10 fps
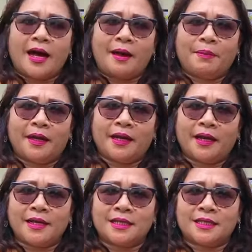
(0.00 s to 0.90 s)

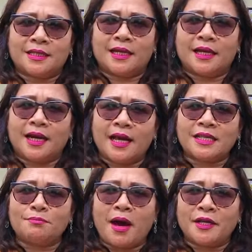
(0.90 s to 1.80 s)
AKP Ras
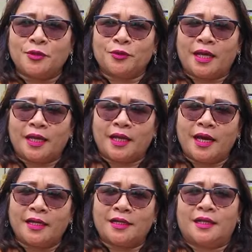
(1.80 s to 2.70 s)
Rasma
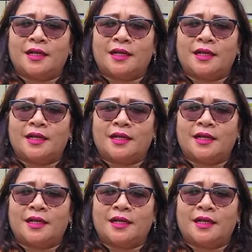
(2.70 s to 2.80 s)
Jutarigan